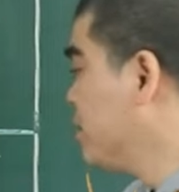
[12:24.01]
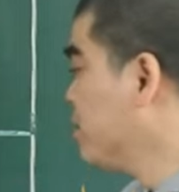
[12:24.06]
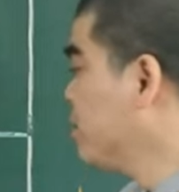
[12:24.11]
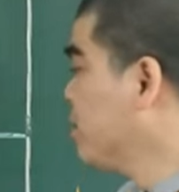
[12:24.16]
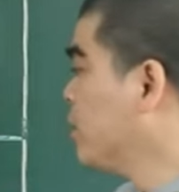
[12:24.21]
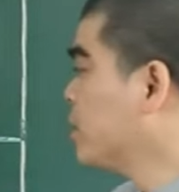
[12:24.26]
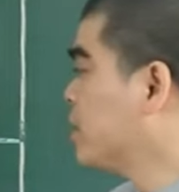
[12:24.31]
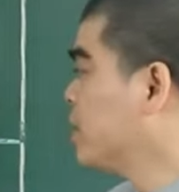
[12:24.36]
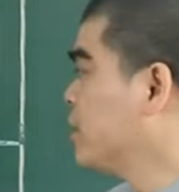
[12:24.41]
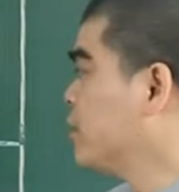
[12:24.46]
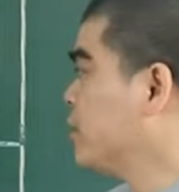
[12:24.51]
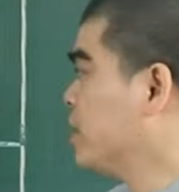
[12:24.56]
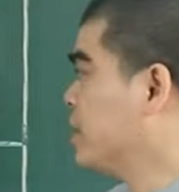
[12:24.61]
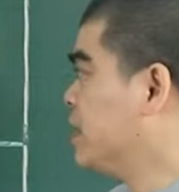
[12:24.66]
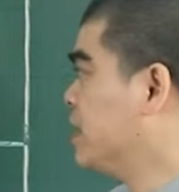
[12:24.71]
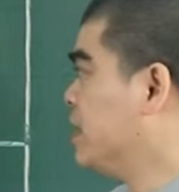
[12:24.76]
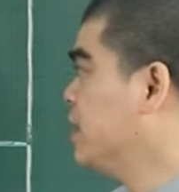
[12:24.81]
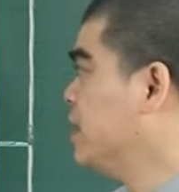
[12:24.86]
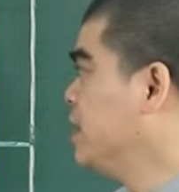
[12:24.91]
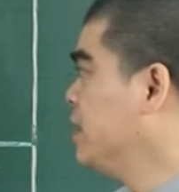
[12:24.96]
Một là tuổi
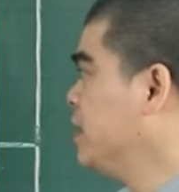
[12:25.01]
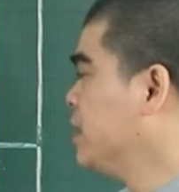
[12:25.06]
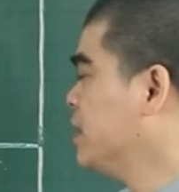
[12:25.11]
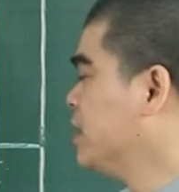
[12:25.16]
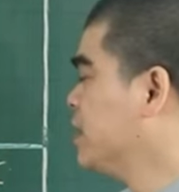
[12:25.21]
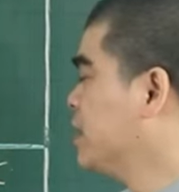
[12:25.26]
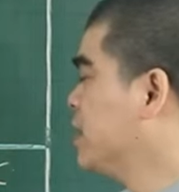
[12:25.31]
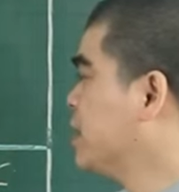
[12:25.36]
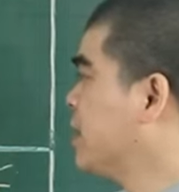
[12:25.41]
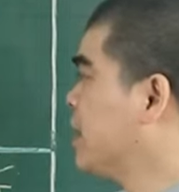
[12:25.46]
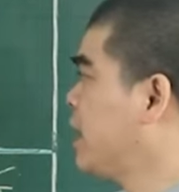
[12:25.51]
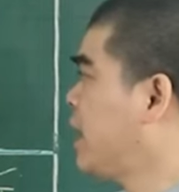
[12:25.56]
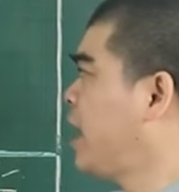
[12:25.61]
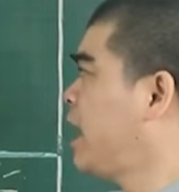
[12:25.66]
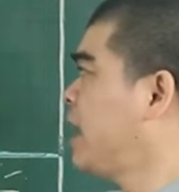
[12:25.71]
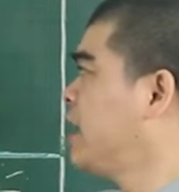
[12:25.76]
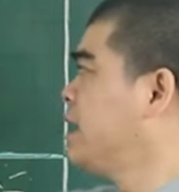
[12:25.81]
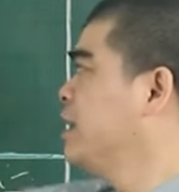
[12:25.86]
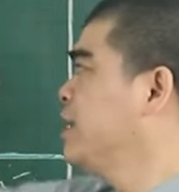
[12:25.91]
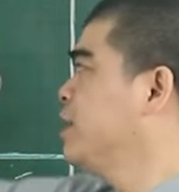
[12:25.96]
Tý,
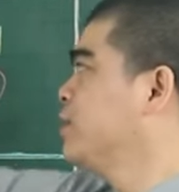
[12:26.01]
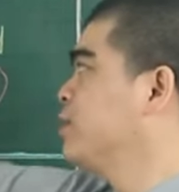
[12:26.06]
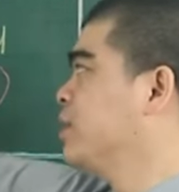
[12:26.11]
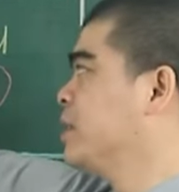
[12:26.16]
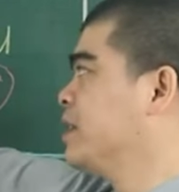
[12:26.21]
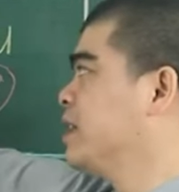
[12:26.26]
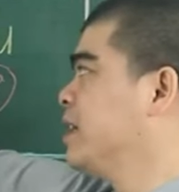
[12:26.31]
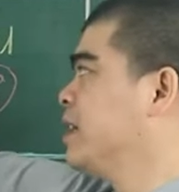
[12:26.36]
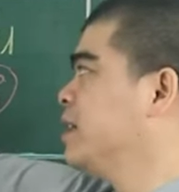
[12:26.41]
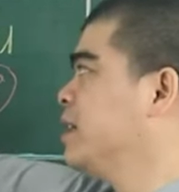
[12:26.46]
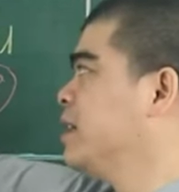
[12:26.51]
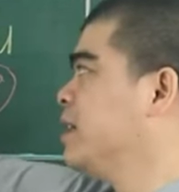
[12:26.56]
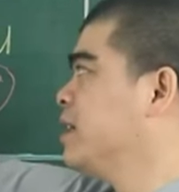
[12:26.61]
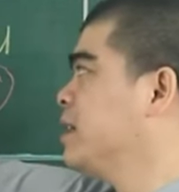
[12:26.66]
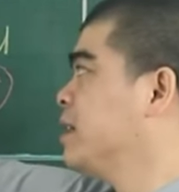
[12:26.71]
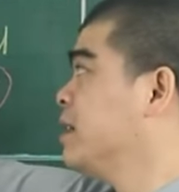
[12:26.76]
hai tuổi Tỵ,